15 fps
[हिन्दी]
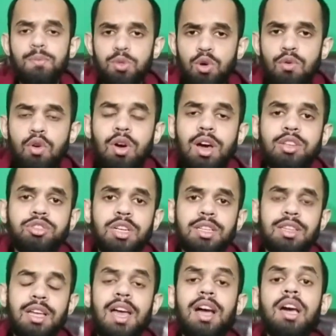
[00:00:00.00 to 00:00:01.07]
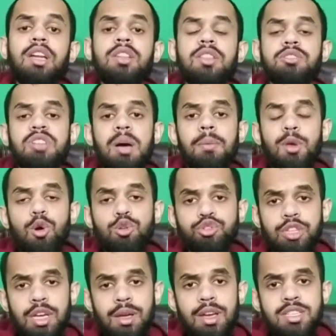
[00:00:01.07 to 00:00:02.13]
तो वो कर सकता है अगर इंतज़ामिया
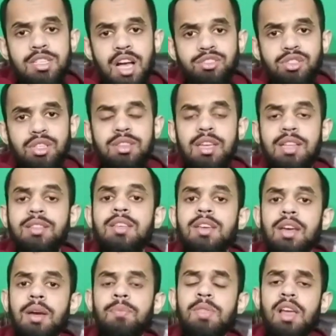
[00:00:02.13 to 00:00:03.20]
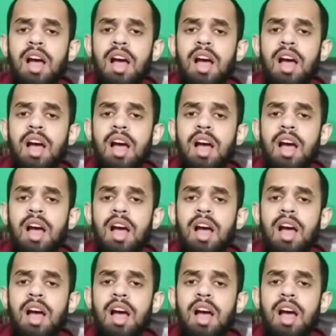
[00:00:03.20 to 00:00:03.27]
उसे इजाज़त देती है